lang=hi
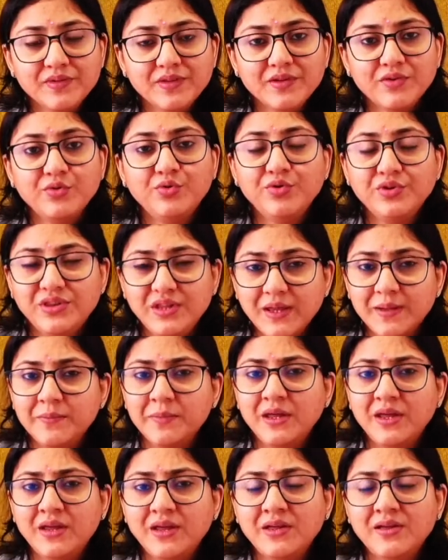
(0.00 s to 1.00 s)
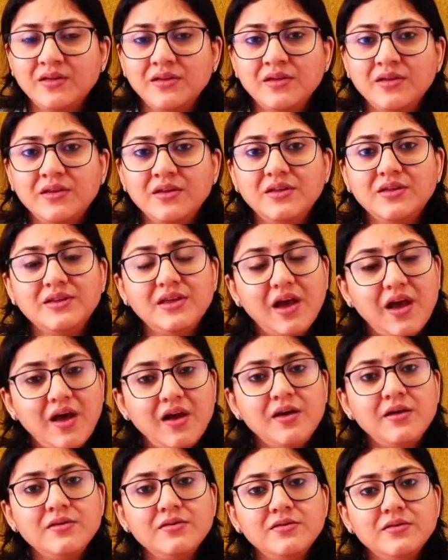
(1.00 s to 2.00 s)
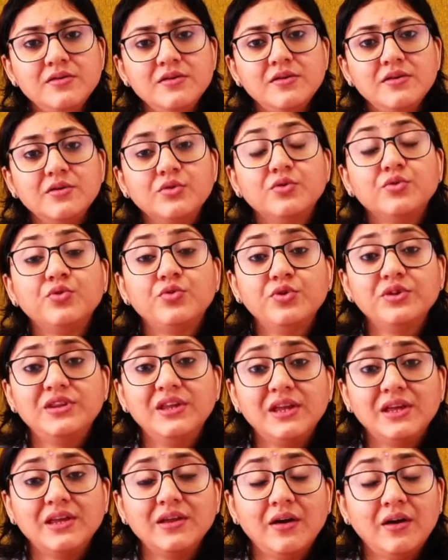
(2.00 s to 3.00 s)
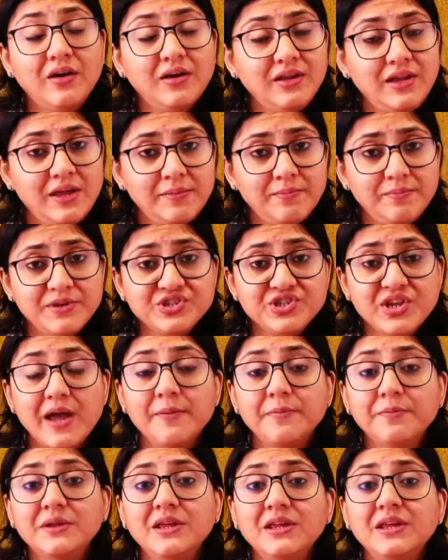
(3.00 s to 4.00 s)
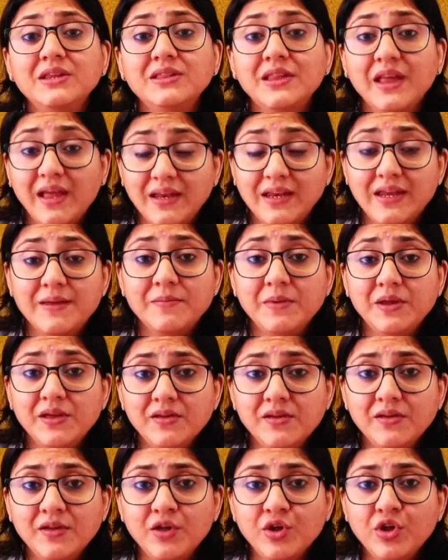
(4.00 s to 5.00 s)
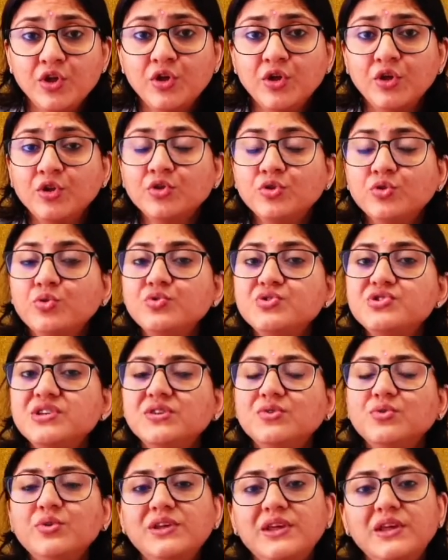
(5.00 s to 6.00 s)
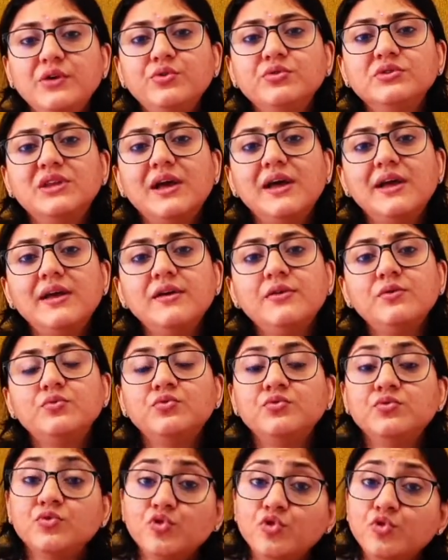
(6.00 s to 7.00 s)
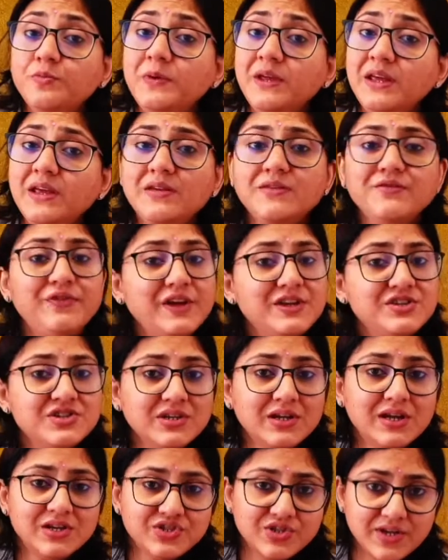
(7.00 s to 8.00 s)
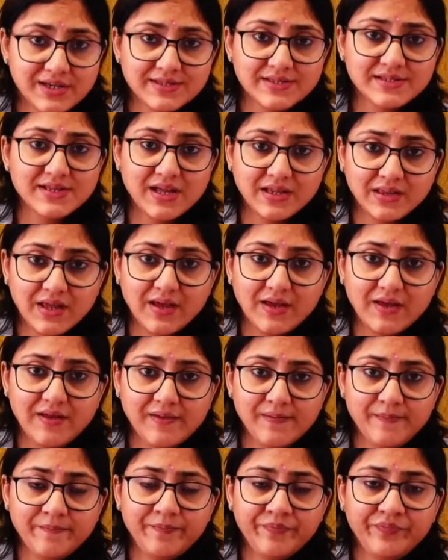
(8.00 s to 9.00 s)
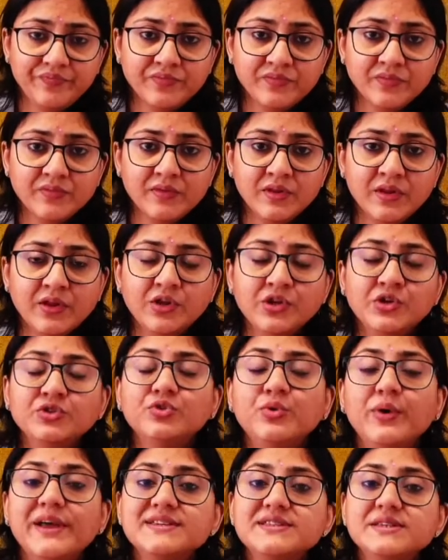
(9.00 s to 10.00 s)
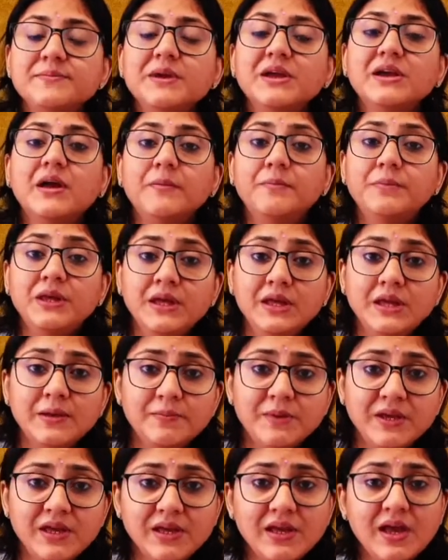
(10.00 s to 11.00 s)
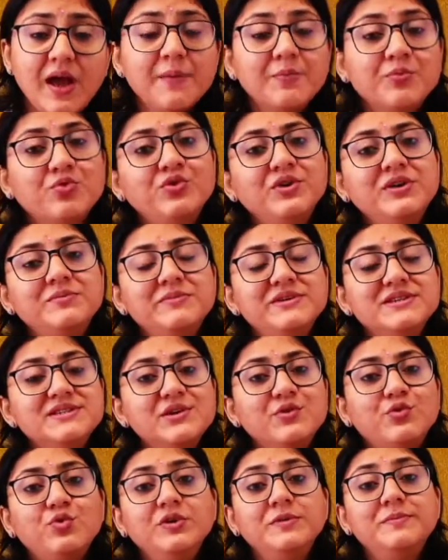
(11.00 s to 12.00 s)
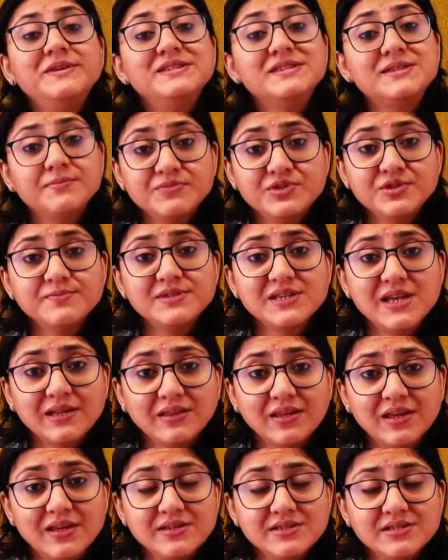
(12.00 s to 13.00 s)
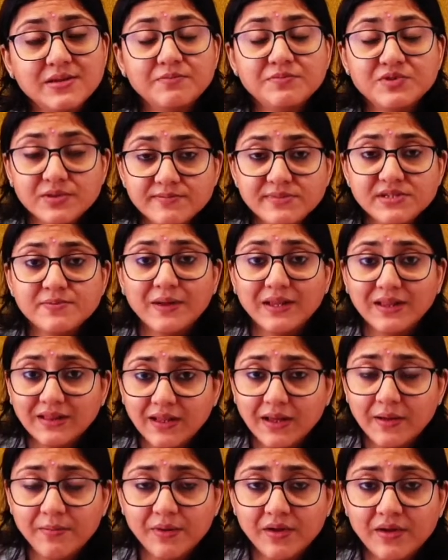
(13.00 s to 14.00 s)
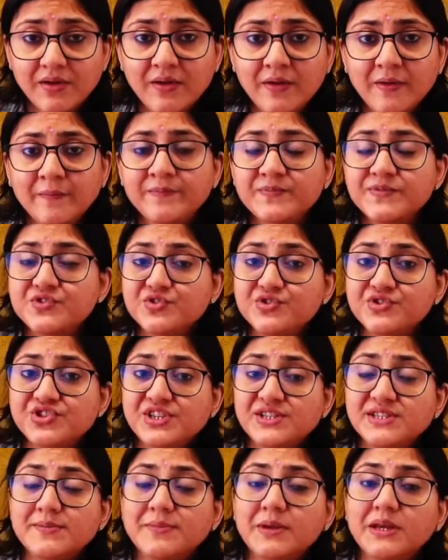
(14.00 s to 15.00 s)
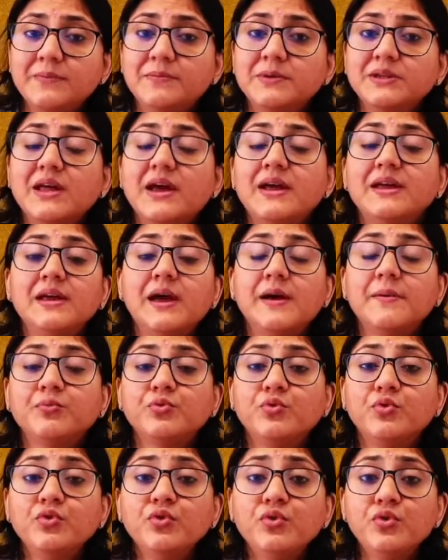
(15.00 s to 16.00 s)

गुर्दे में या गुर्दे ये पेशाब की थैली में तो जिनको ये होता है उनको भी इन्फेक्शन का चांस ज़्यादा है तो ऐसे में कभी भी आपको इनमें से कोई भी सिम्टम्स आते हैं सिम्टम्स मतलब जो चीज़ें मैंने बताई आपको